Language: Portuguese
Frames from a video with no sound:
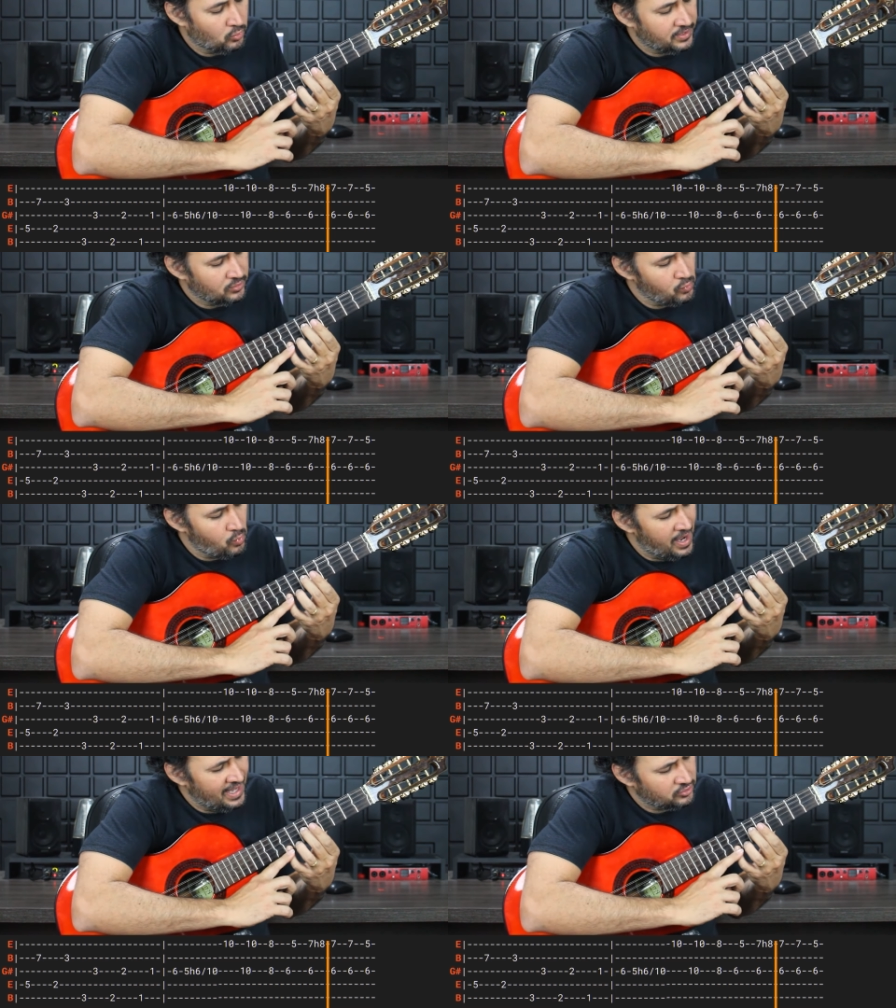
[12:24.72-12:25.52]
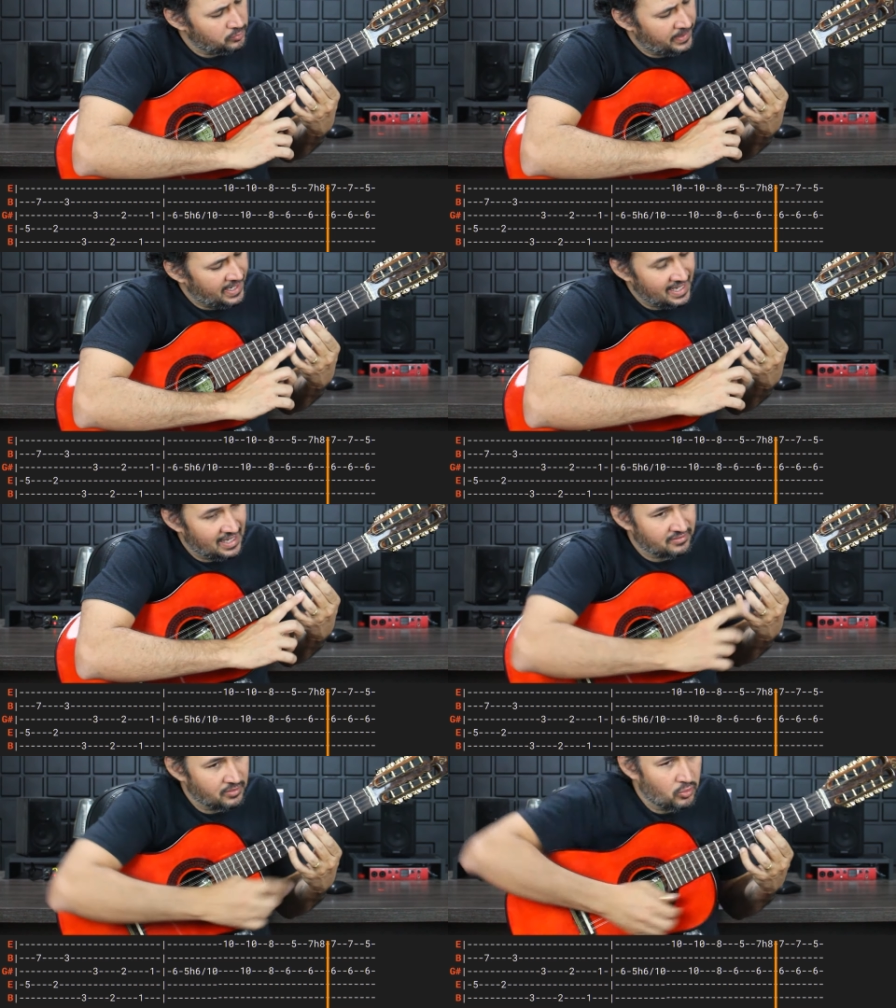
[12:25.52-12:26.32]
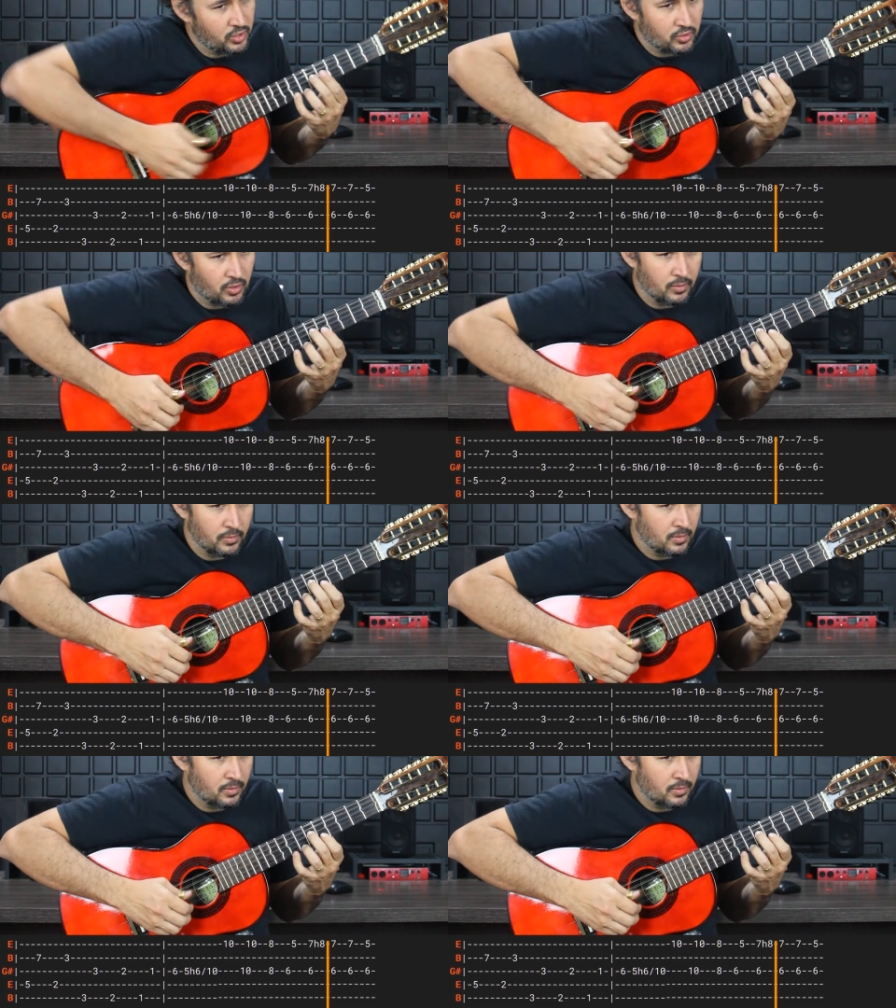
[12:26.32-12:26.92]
o dedo 4 para casa 8, ó.